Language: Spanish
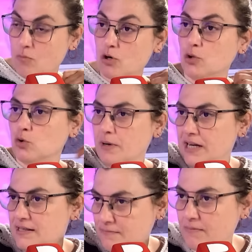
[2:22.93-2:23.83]
como
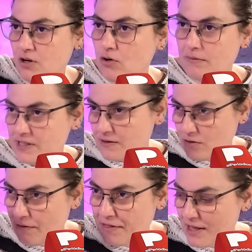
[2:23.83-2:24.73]
youtuber es, es
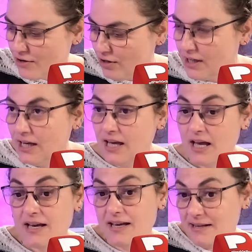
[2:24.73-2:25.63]
conocido
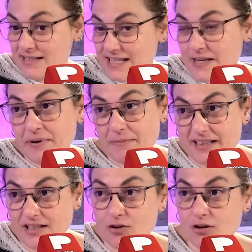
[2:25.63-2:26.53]
está siempre
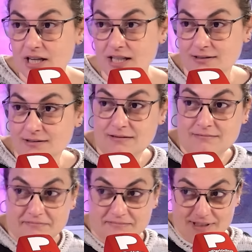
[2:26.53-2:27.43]
metido
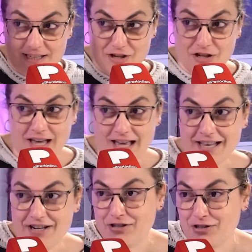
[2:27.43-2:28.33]
en, Cosas
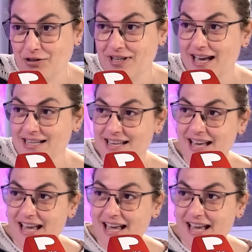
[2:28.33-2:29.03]
raras, en historias.